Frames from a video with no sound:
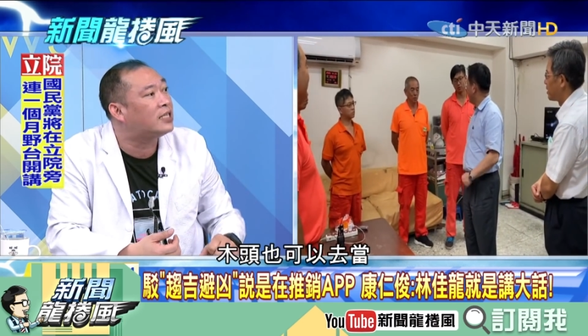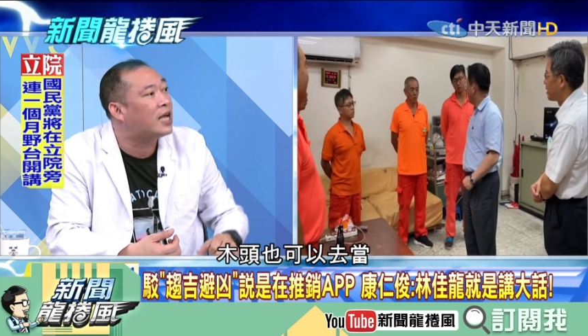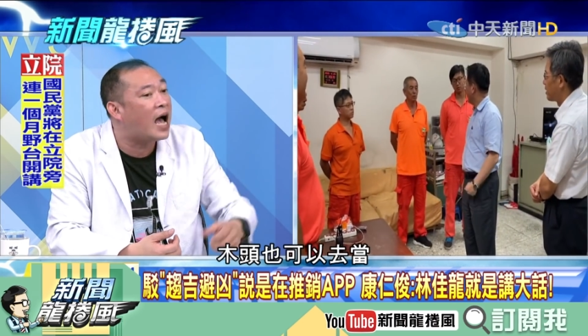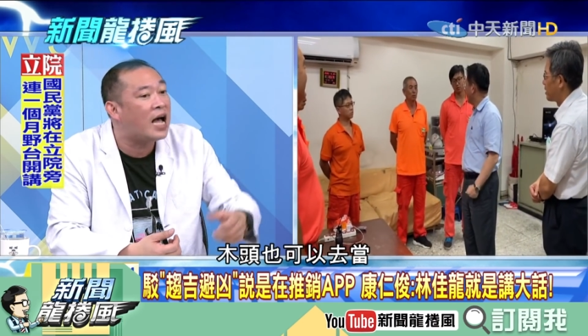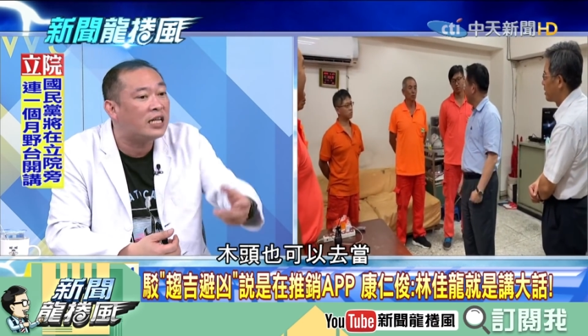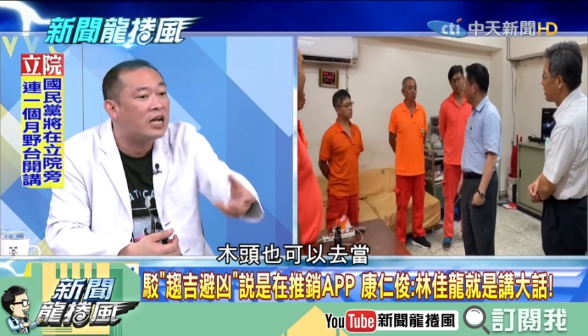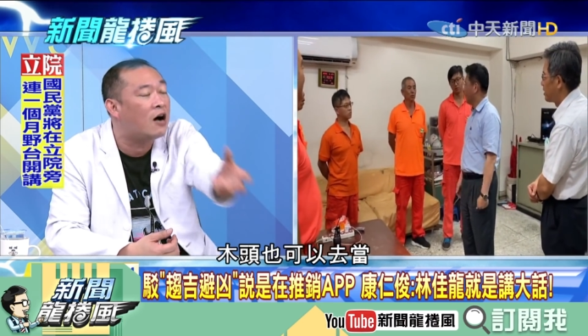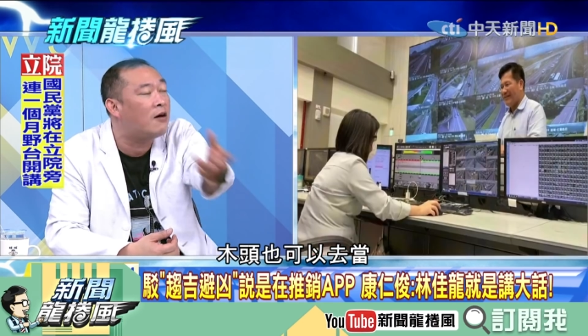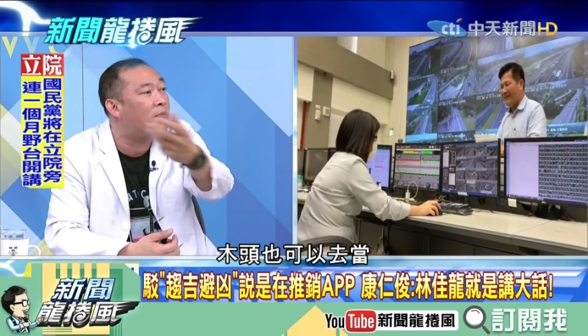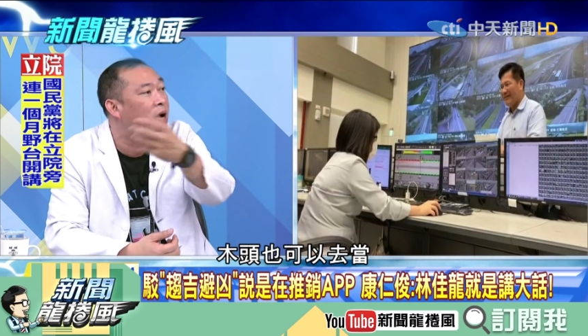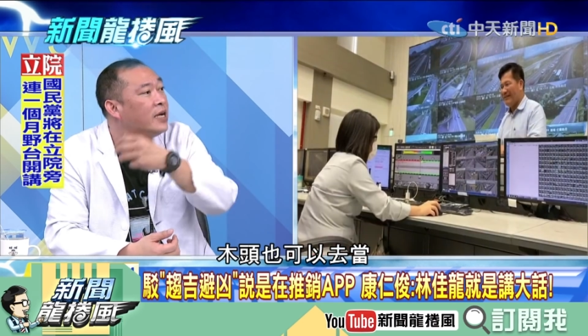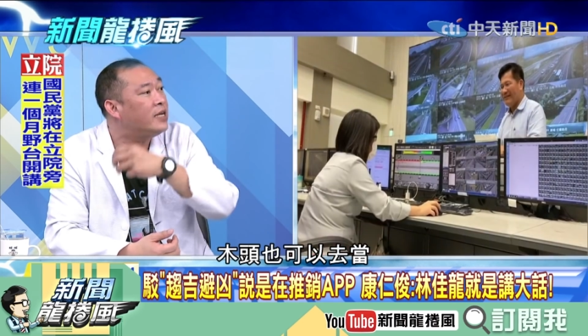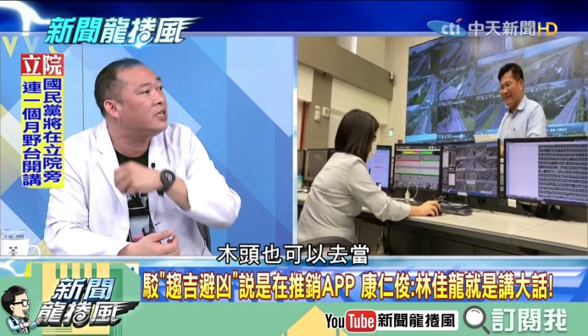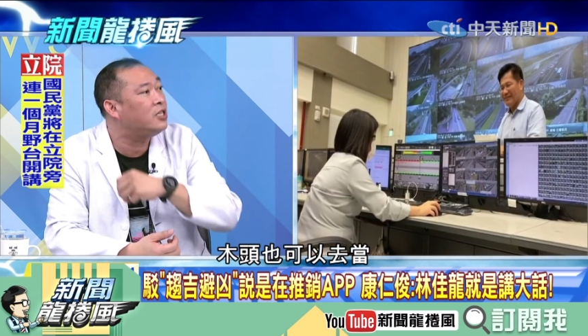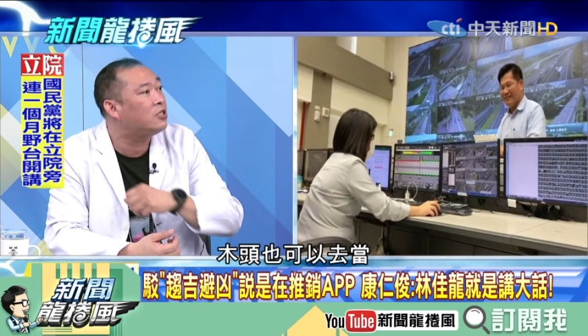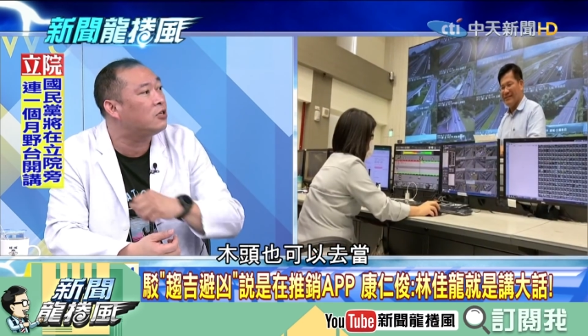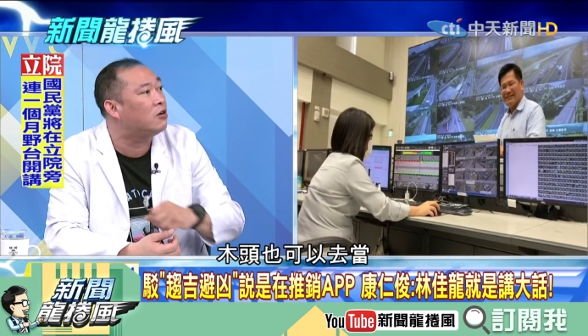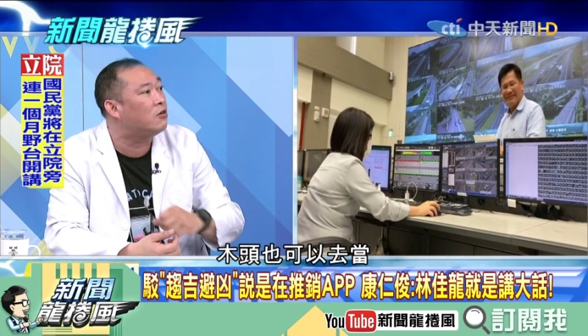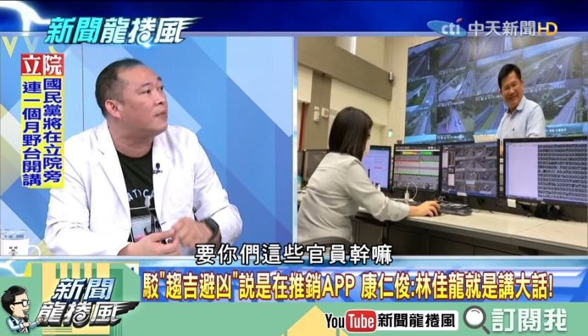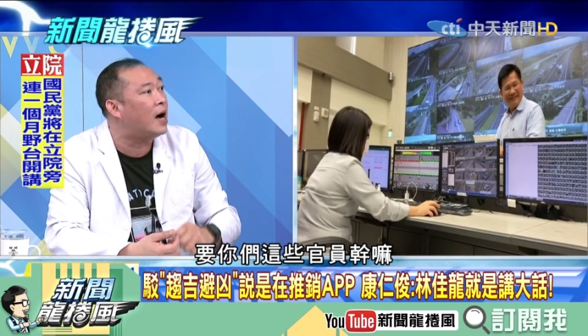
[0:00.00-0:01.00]
茶头嘛，去
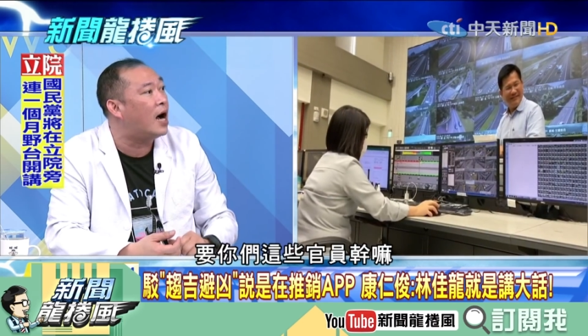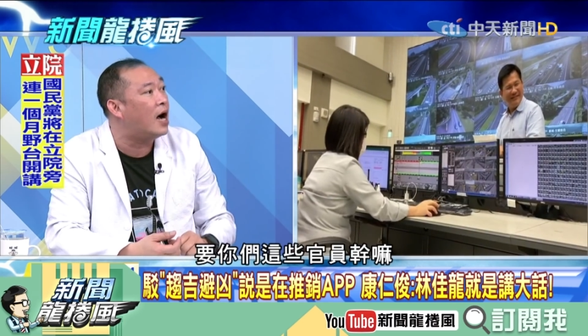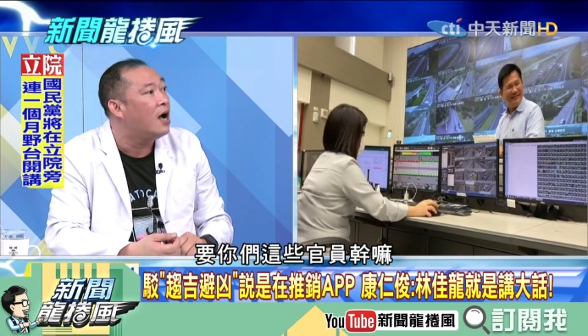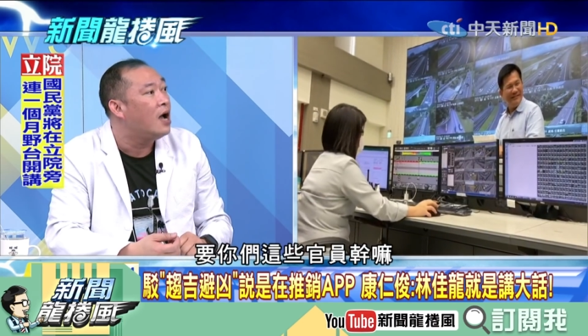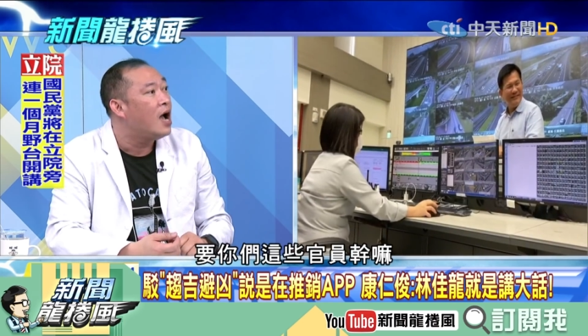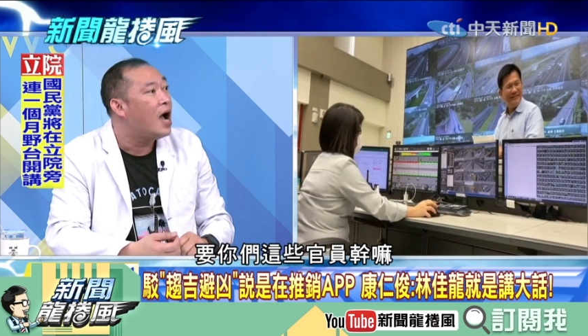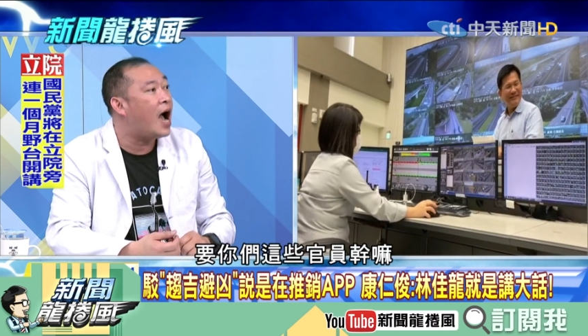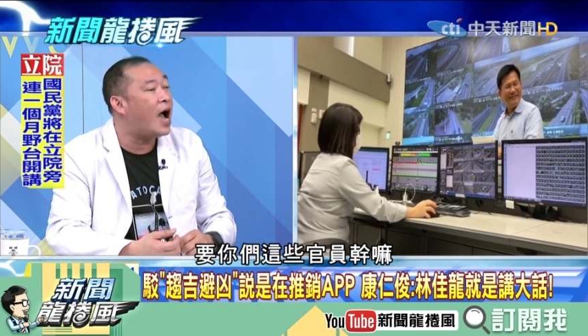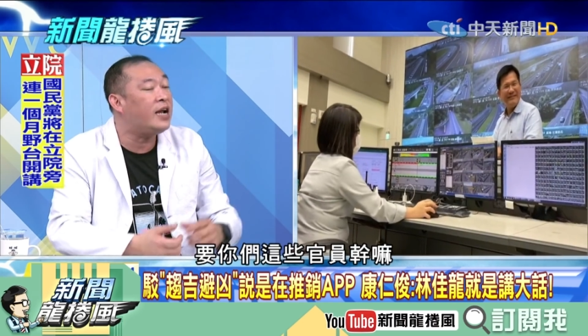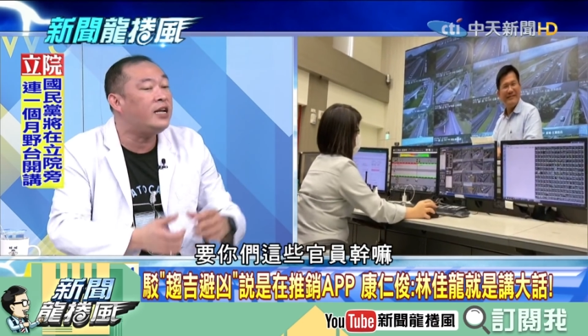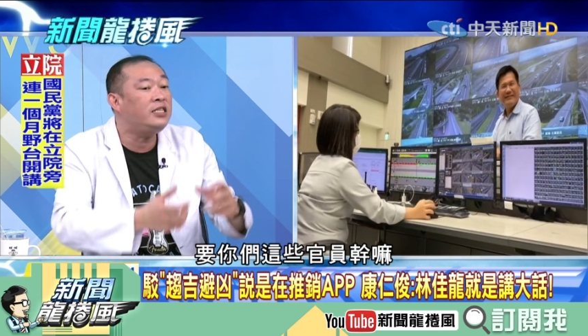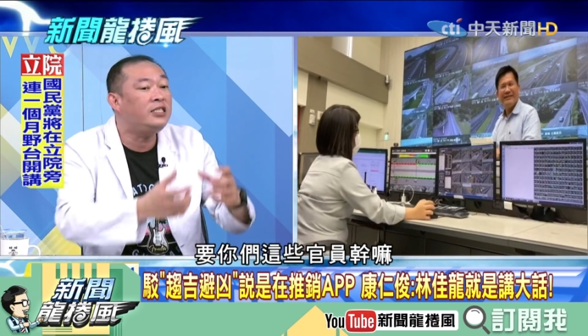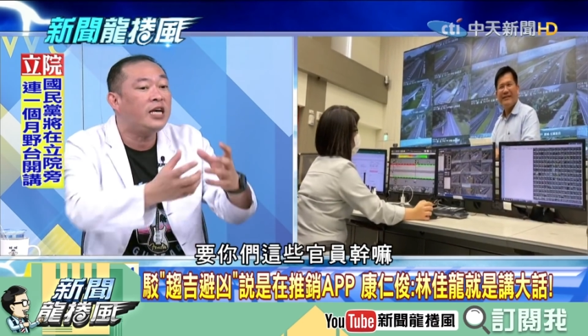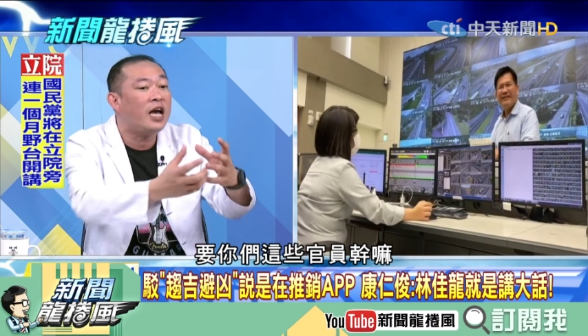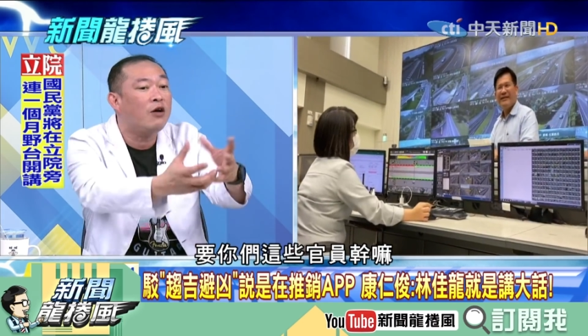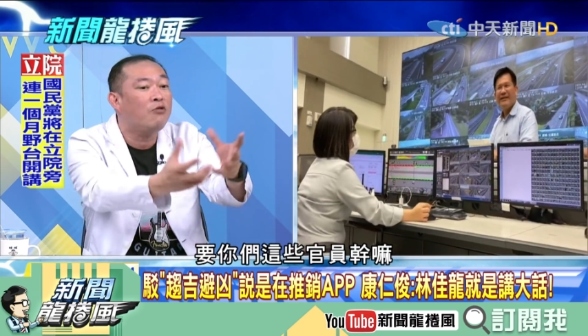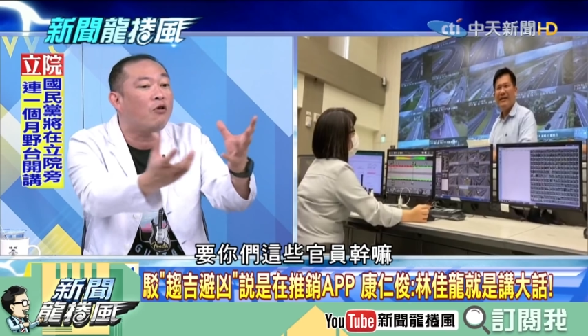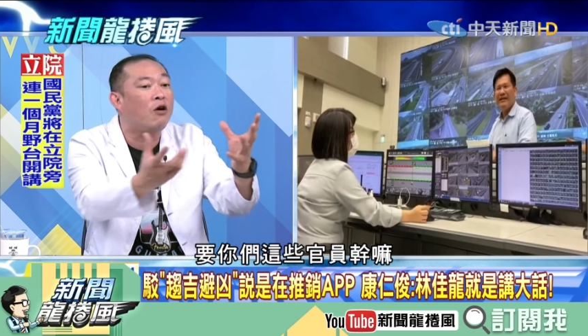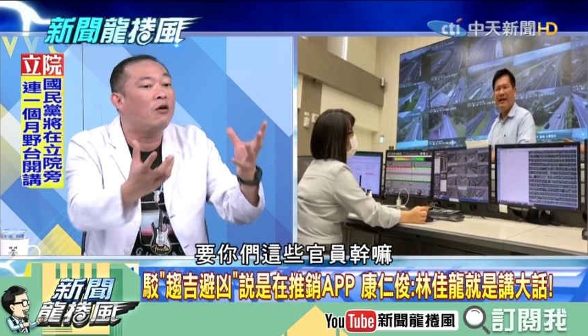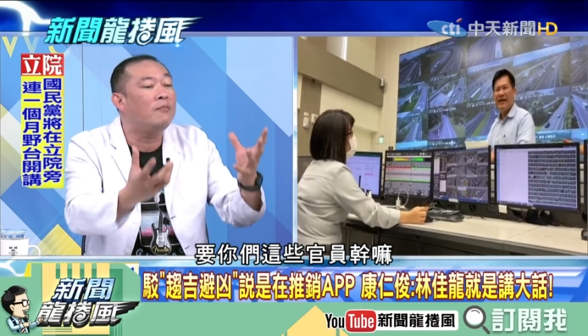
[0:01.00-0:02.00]
做嘛，啊，恁只
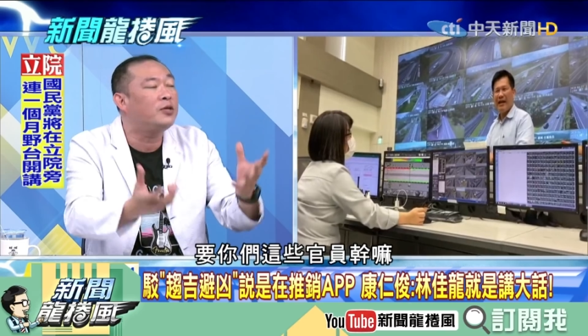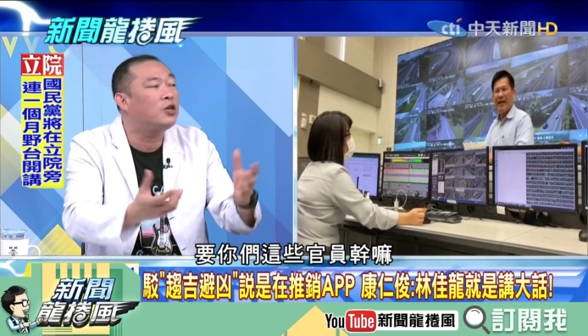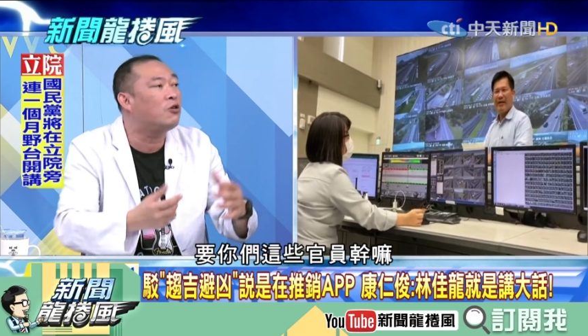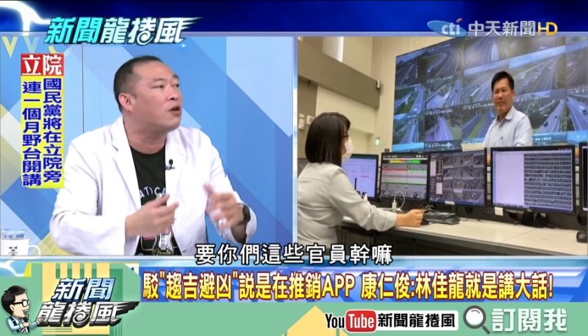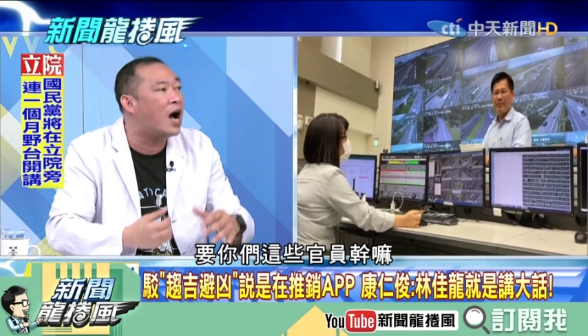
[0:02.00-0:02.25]
官员要